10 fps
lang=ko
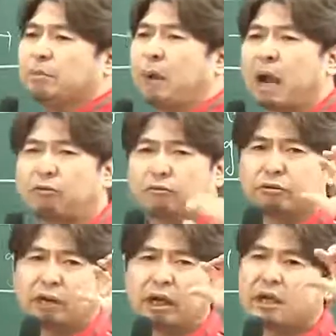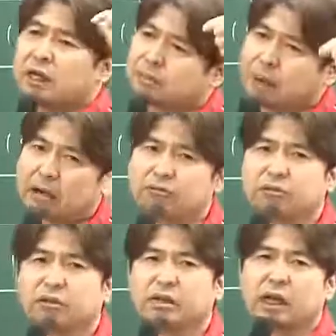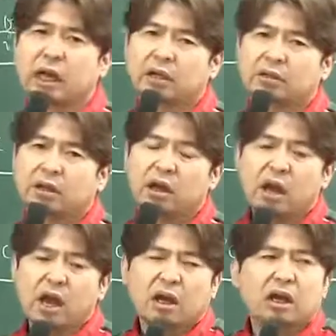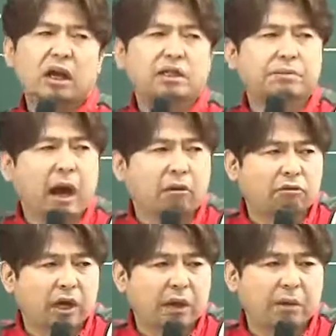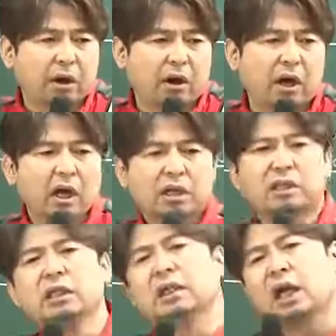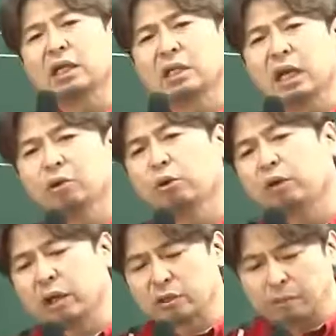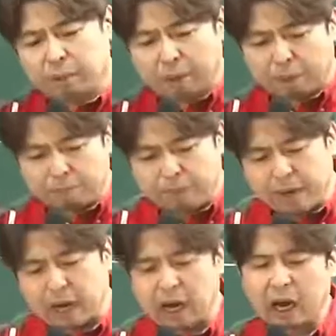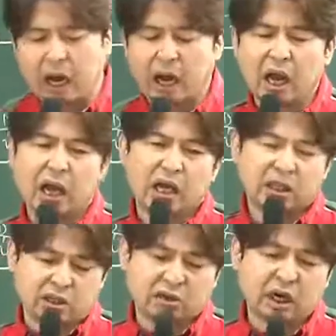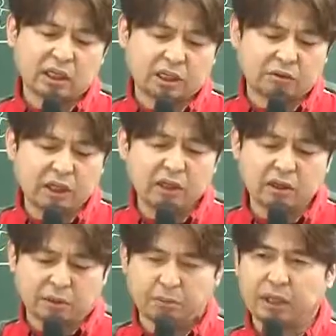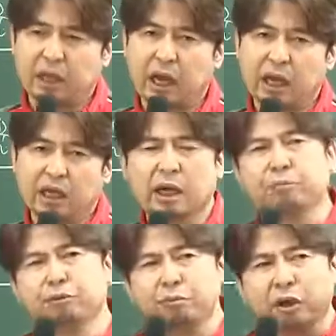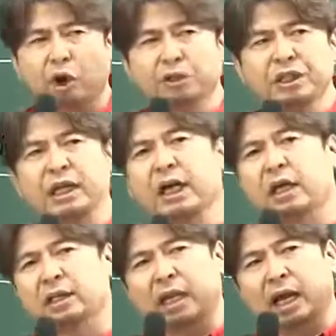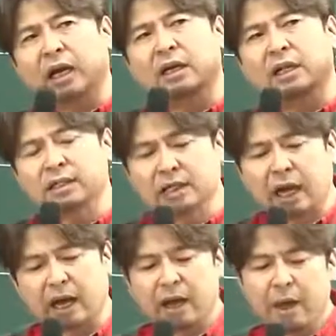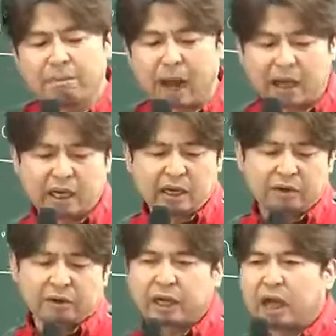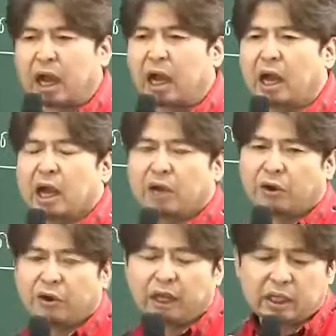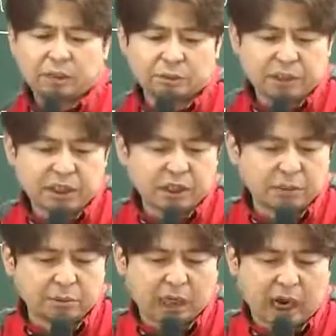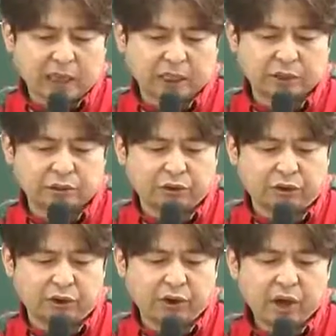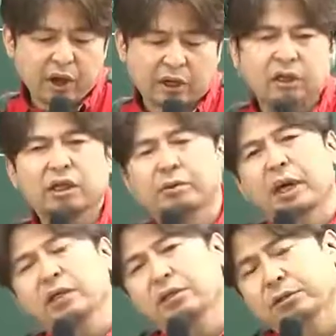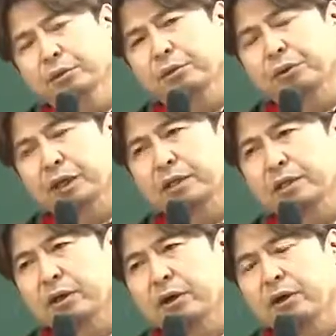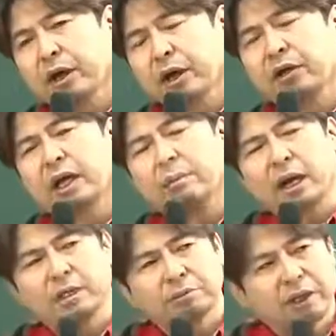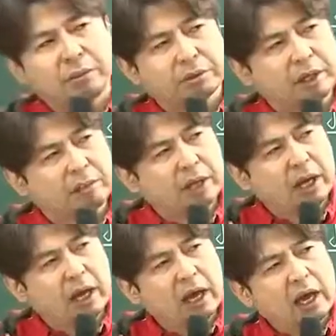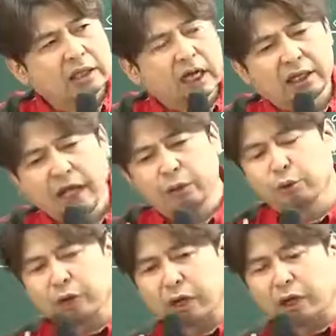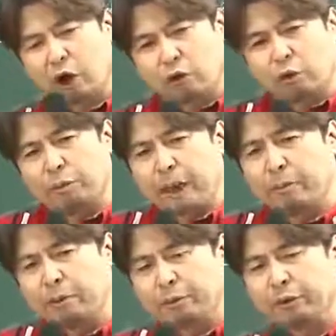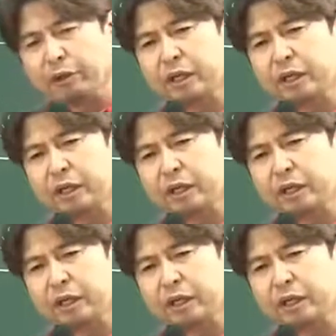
바꾸는 거예요. 클래스 바꾸는 거잖아요. 그죠? 클래스 바꾸려면 지금까지 한 노력에 정말 몇 배가 들어갈 때도 있는 겁니다. 그러니까 분명히 언젠가는 내가 클래스가 바뀔 거니까 거기에 대한 좀 신념을 가지고 그렇게 좀 하셨으면 좋겠어요. 이렇게 말씀드리면 선생님이 자, 내 노력이 결코 매몰 비용이